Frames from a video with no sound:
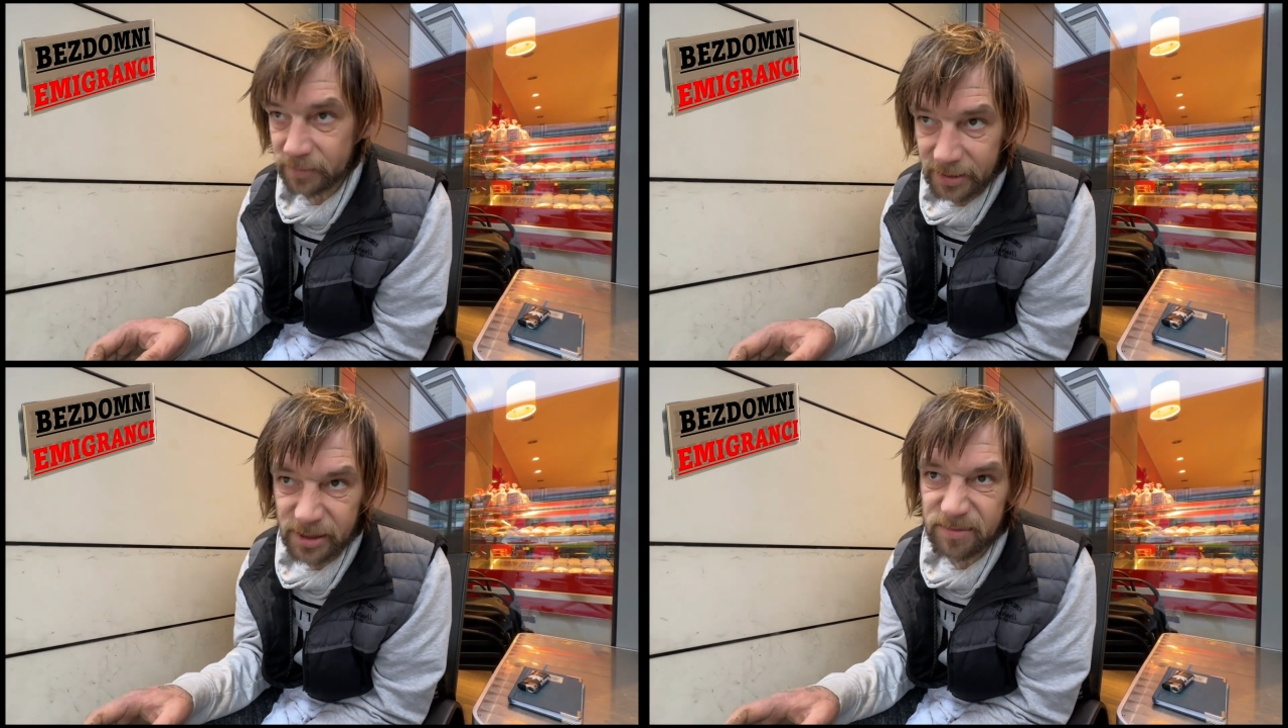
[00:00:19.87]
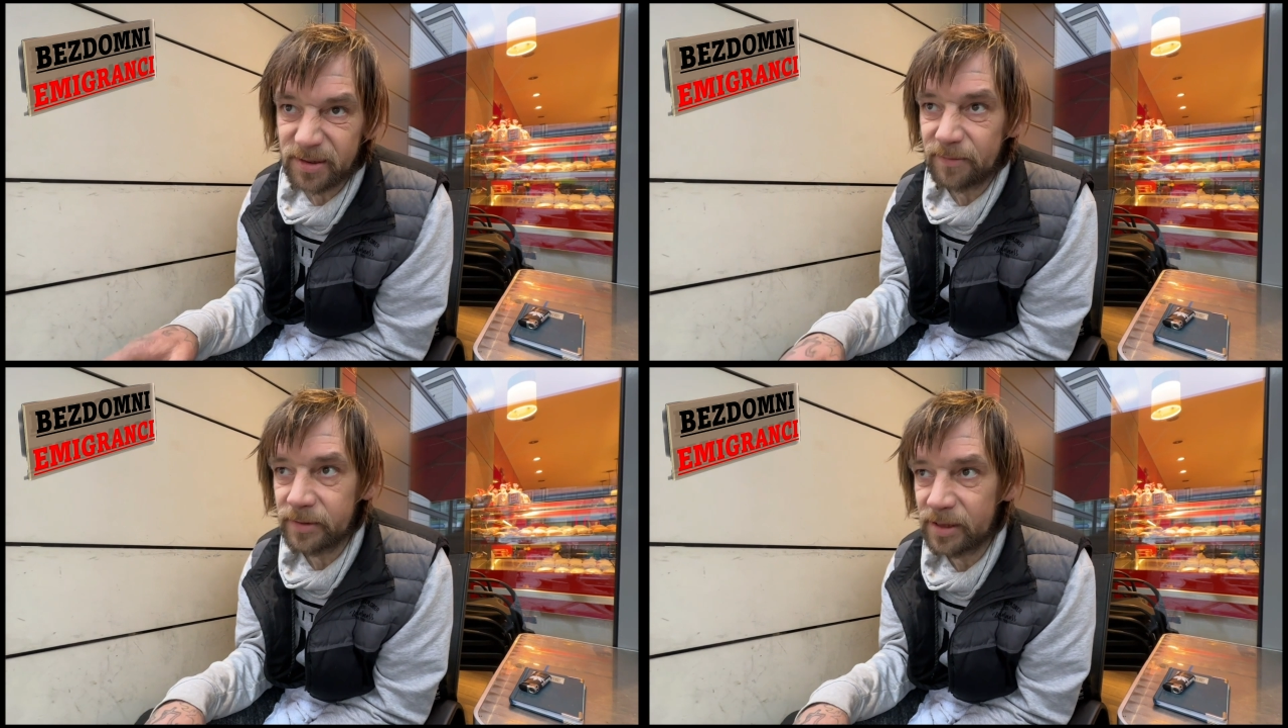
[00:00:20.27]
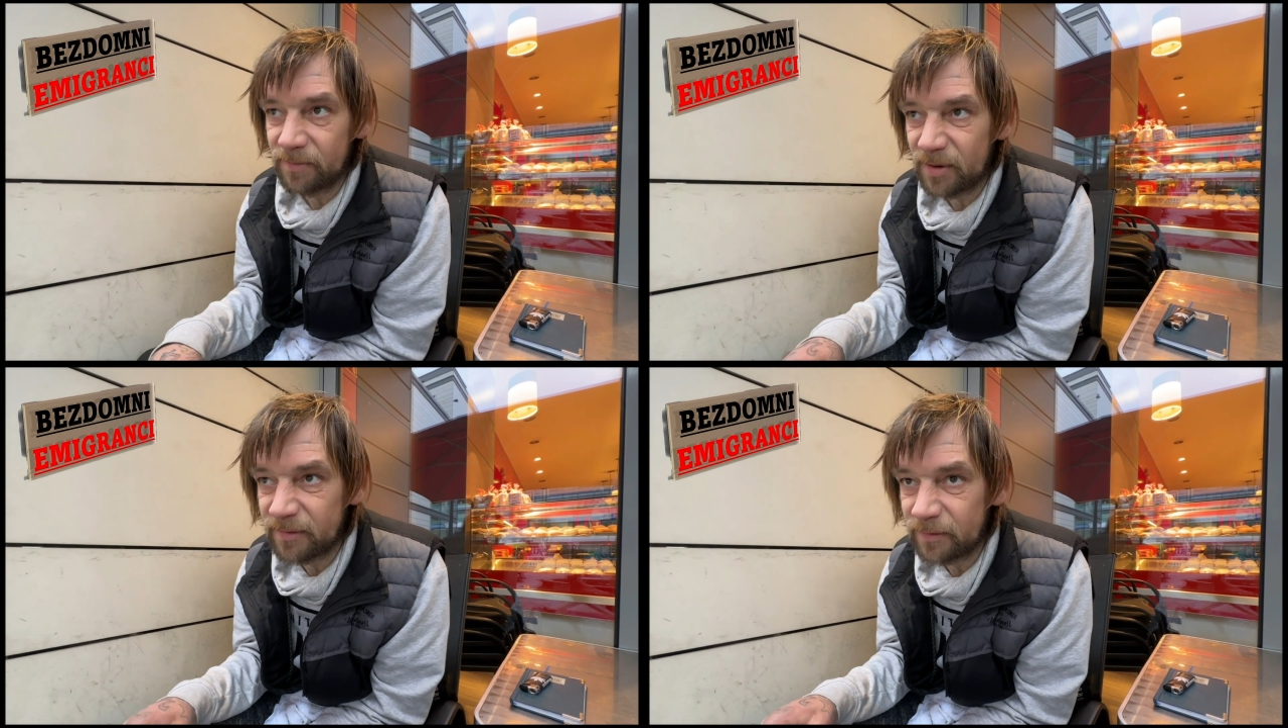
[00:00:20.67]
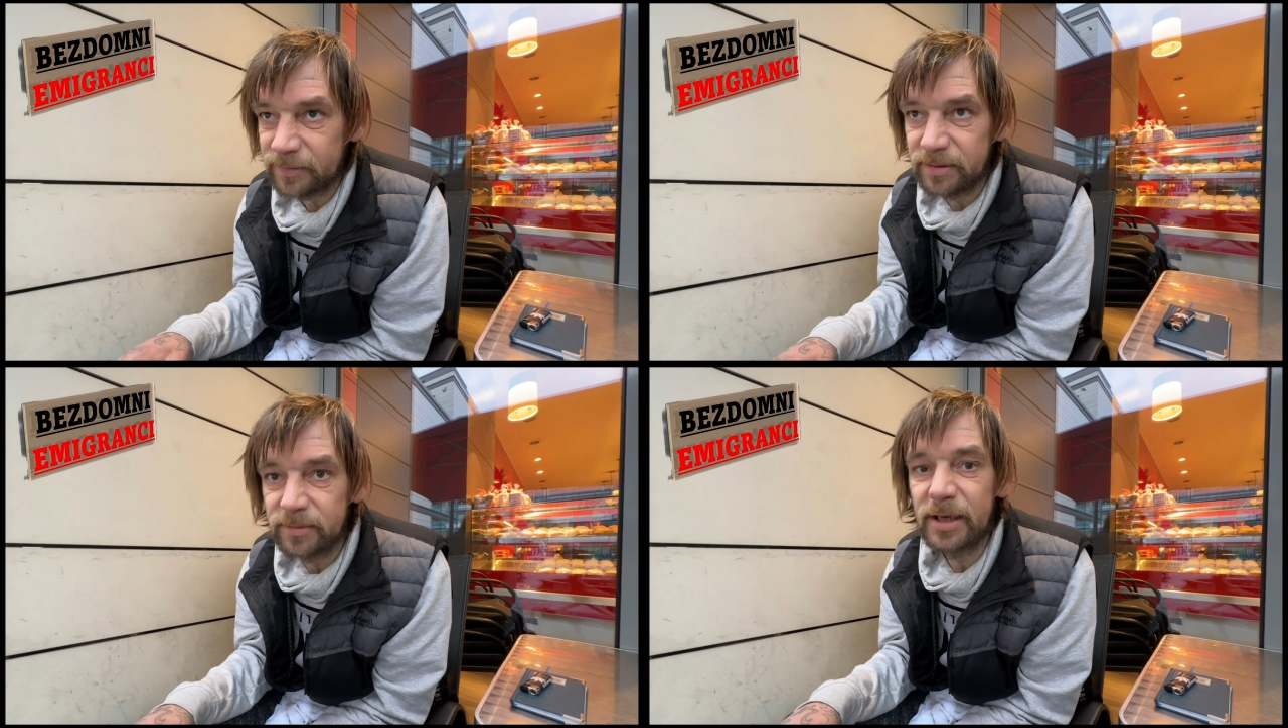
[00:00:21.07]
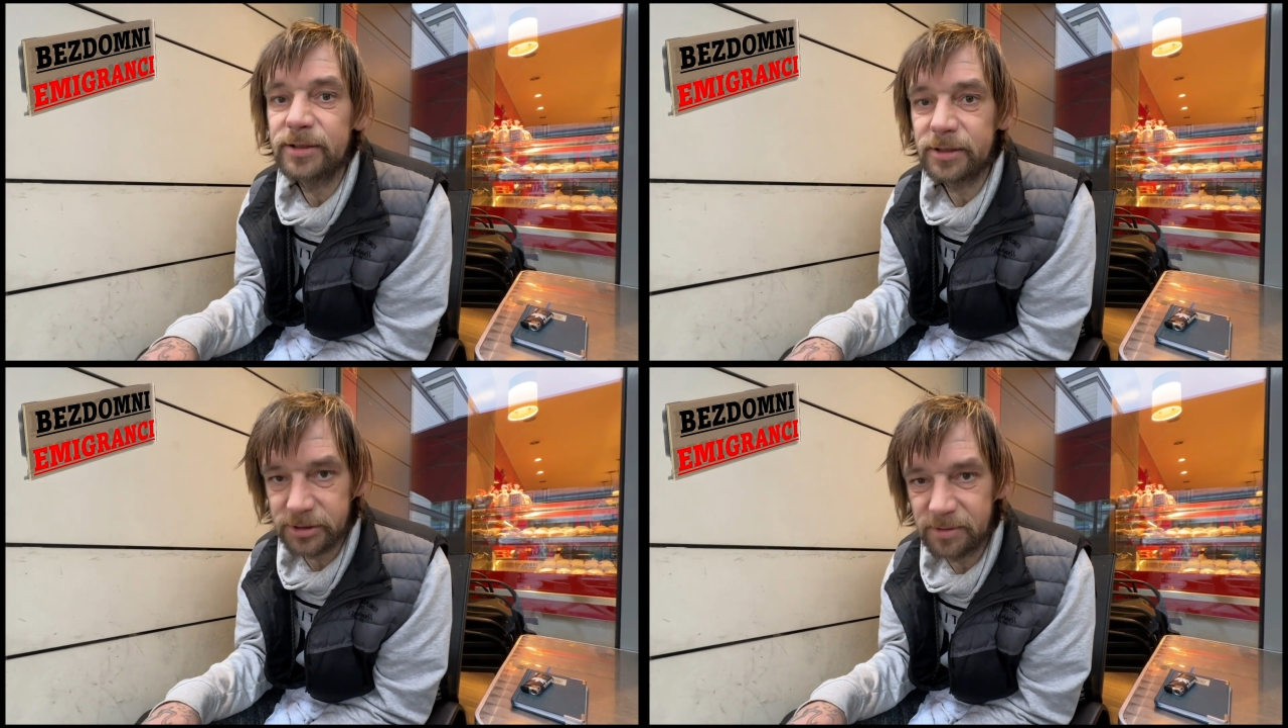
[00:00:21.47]
Ja też będę występował w nim,
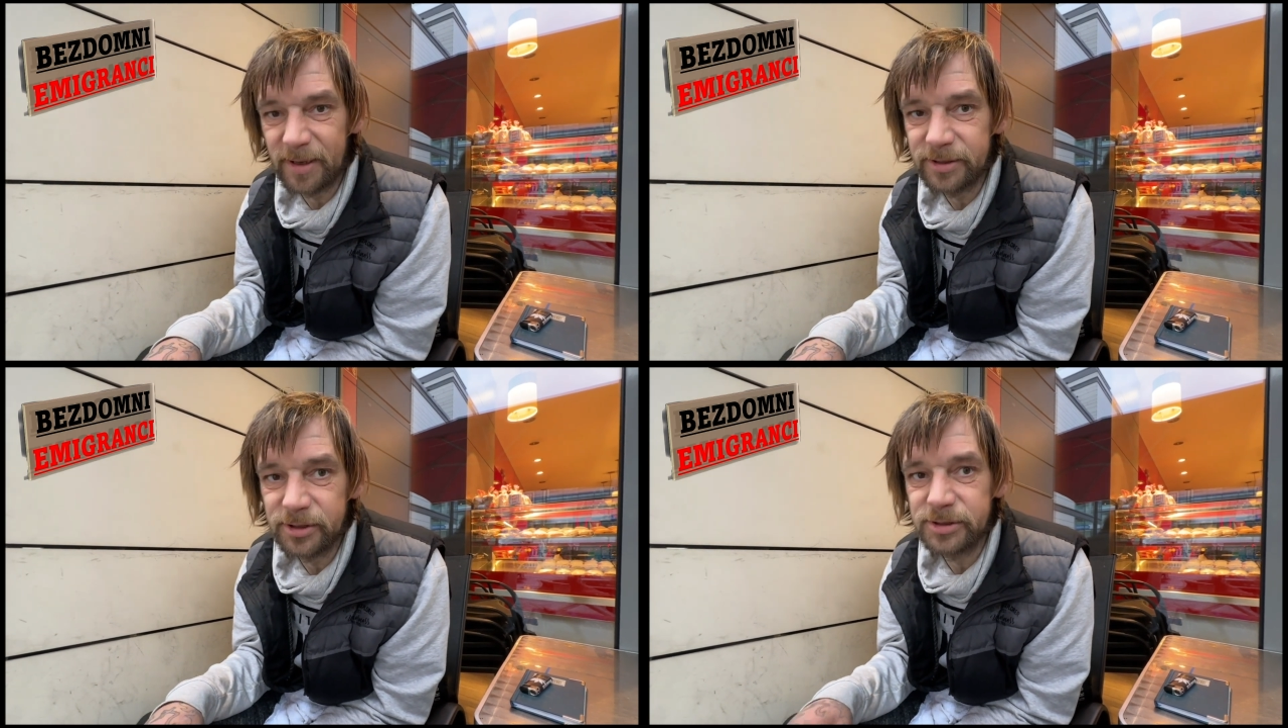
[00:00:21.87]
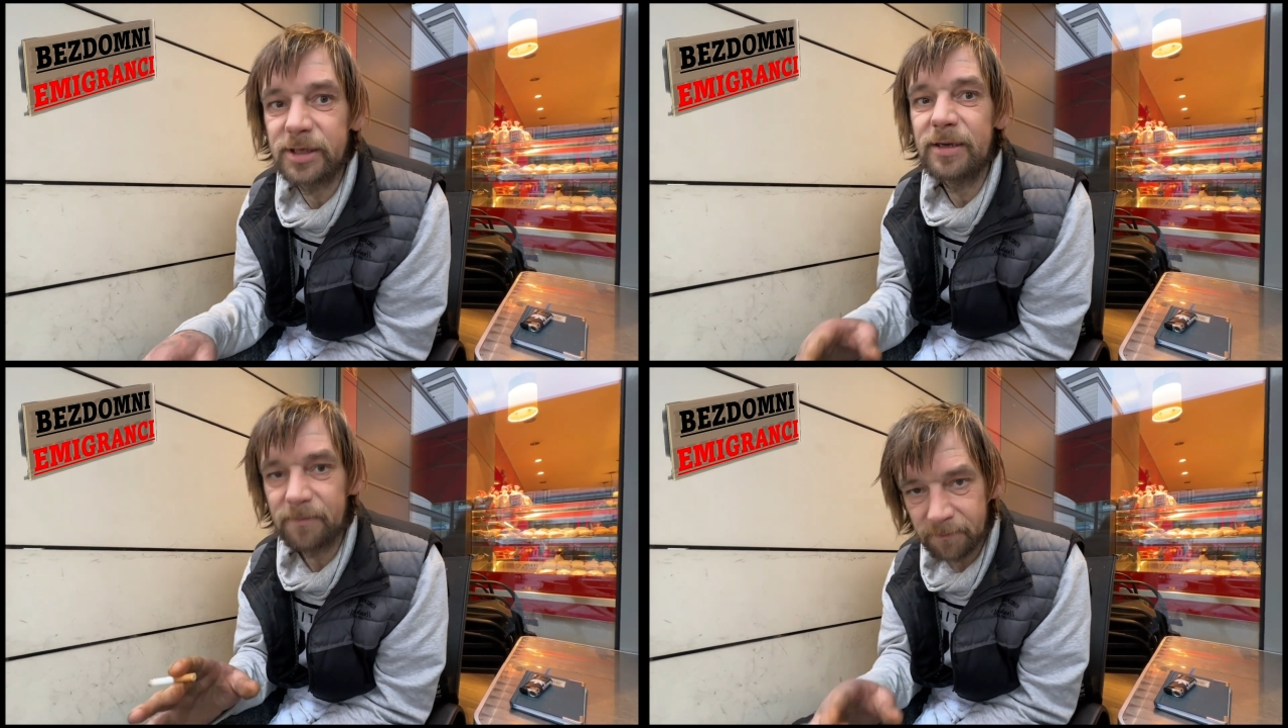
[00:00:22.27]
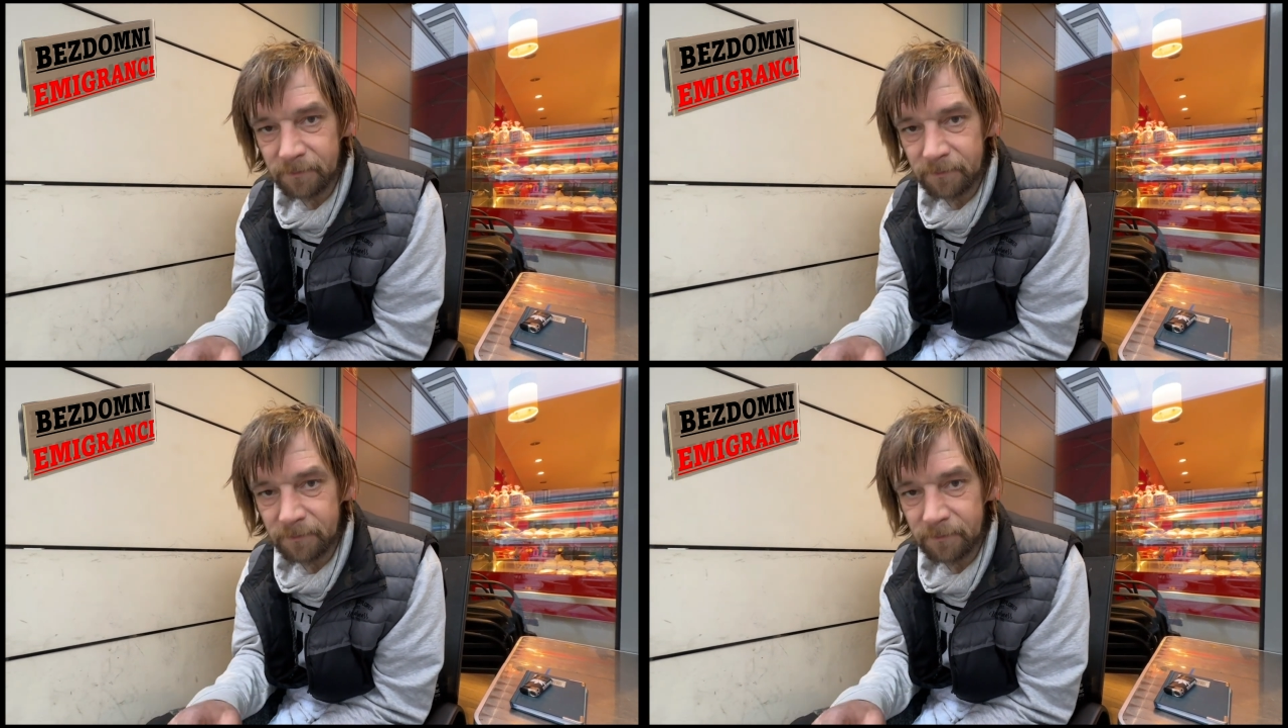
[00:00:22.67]
także trzymajcie się.